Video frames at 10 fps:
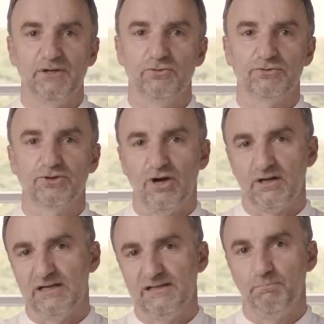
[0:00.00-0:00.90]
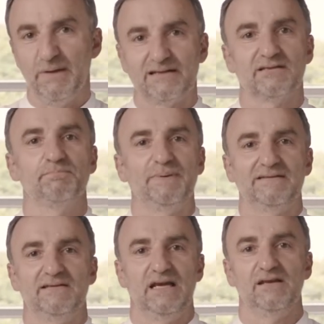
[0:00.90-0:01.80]
Minuten köcheln, mixen,
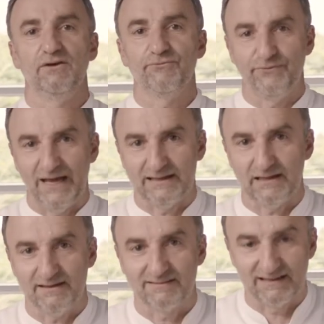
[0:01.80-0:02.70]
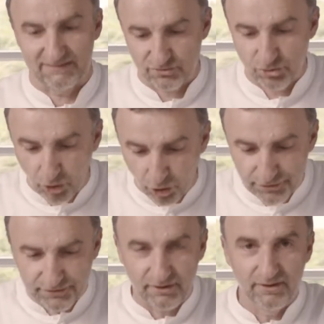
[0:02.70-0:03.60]
passieren. Fertig ist das
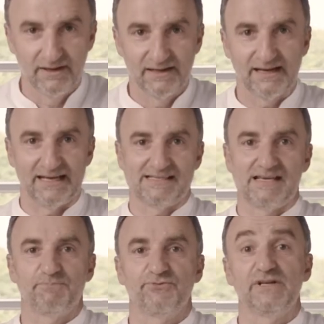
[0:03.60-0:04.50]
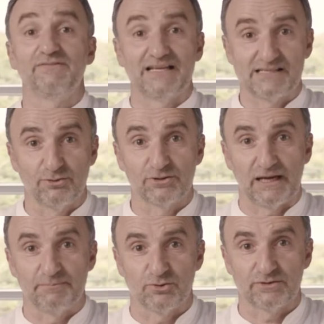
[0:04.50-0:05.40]
Grundrezept für die weiße
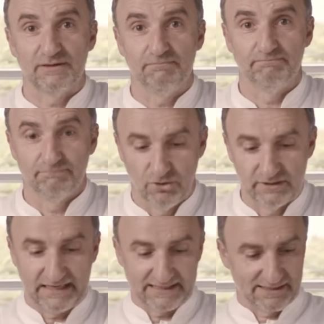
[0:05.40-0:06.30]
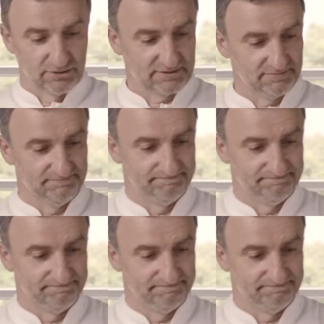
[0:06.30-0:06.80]
Grundcremesoße. Und dann geht's los.